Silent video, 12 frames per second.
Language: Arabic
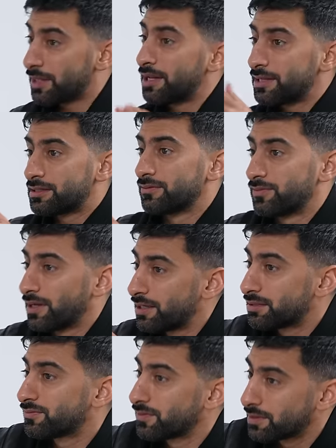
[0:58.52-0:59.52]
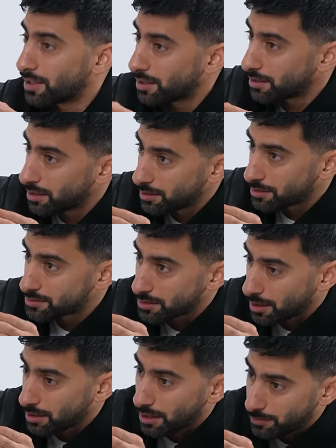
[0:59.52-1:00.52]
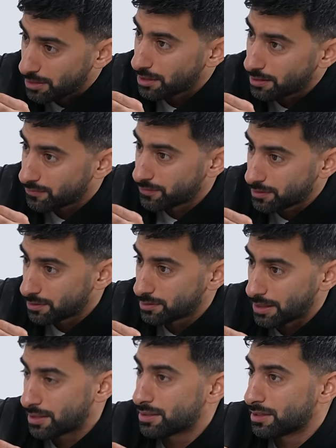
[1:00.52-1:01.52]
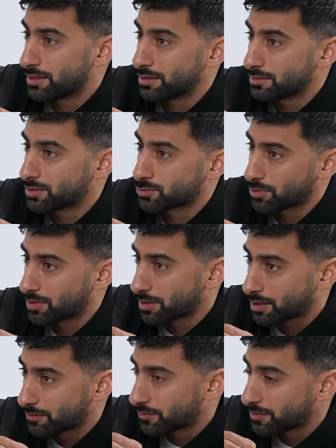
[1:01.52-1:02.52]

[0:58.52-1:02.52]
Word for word: هالهدف الهدف ان انا اجلس العب العب في انا اللي عندك والثقه